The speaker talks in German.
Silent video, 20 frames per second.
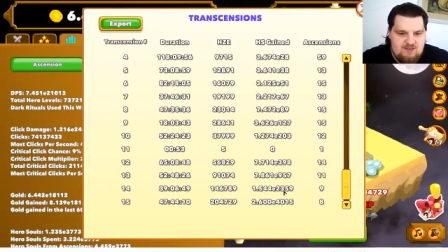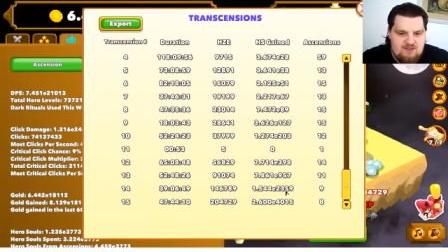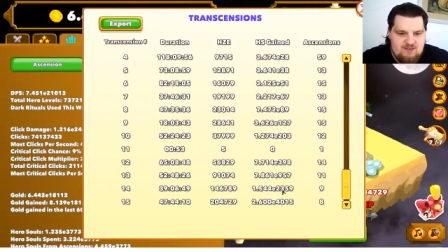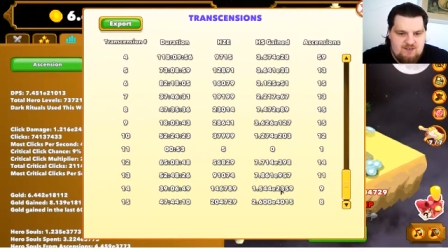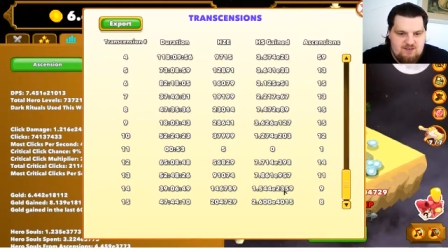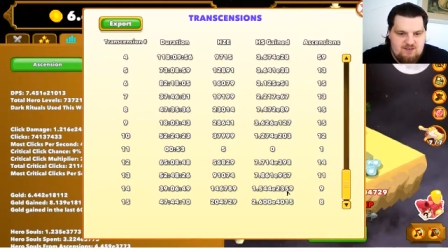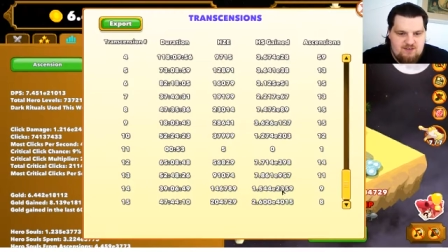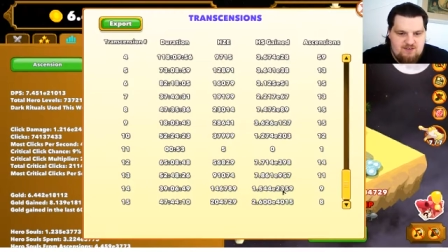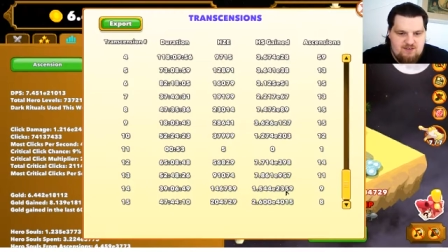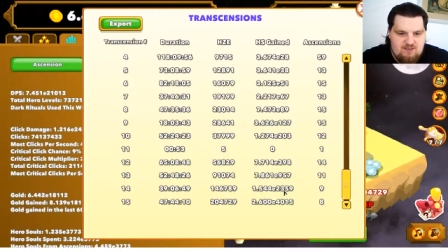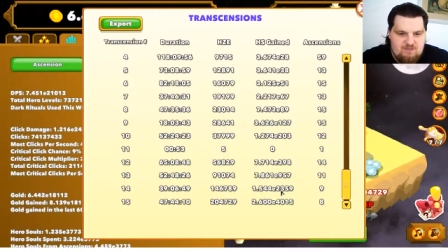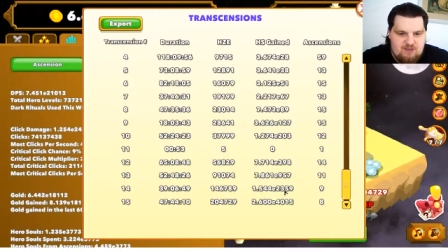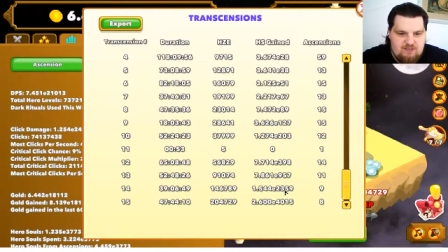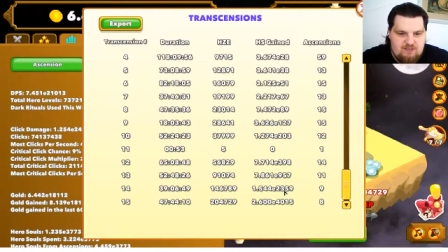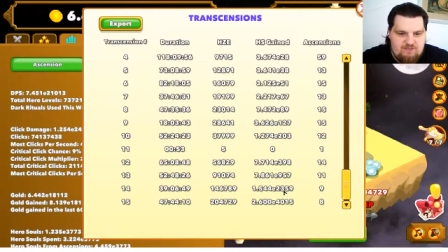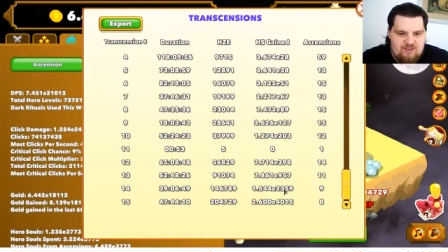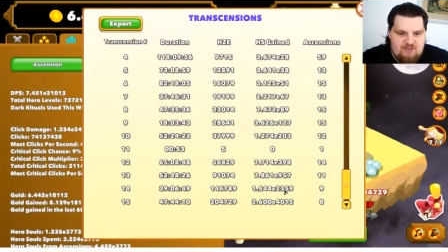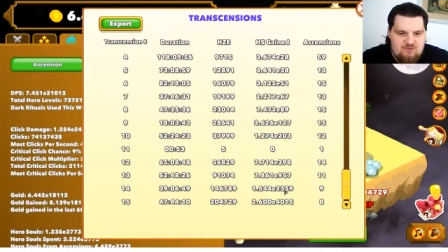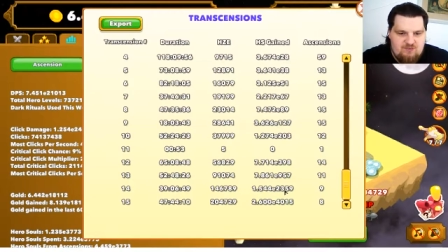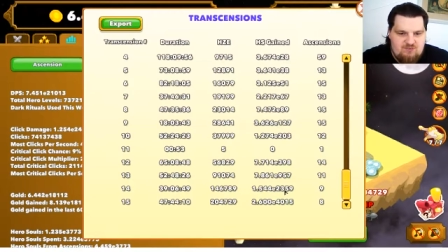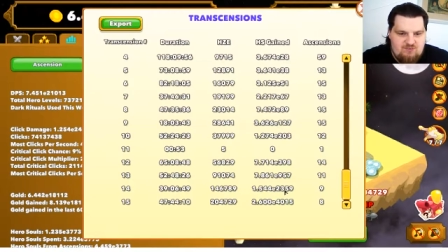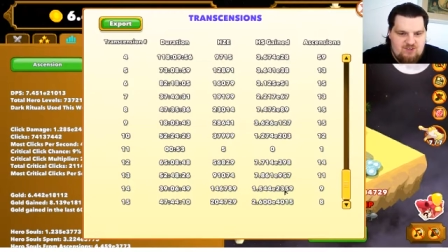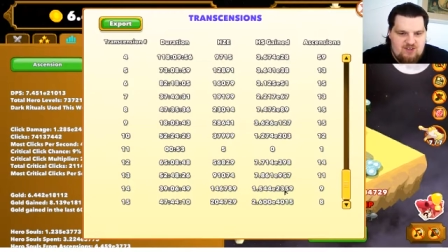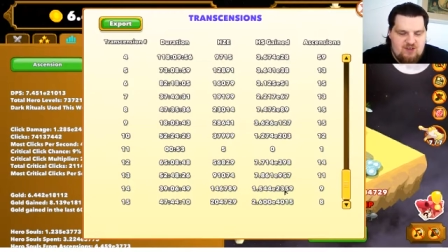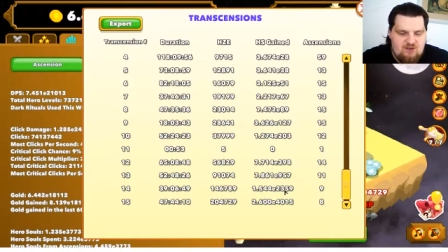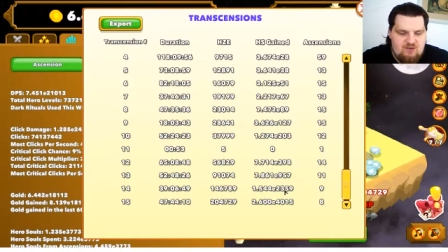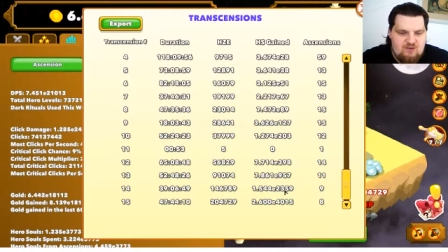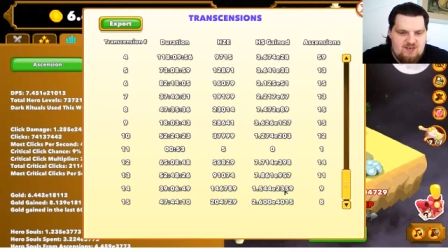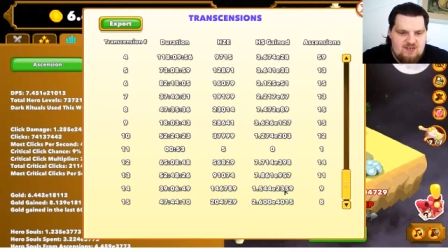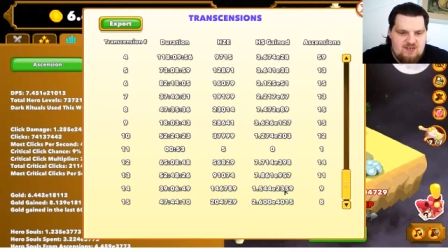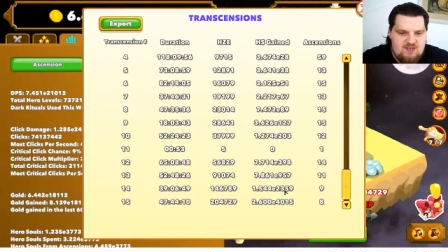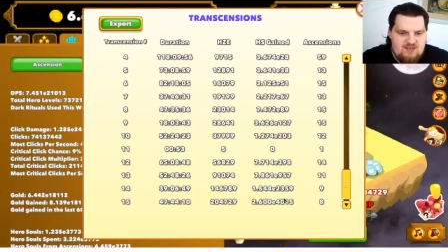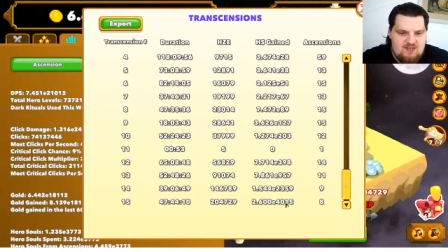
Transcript: Ne, bei 2300.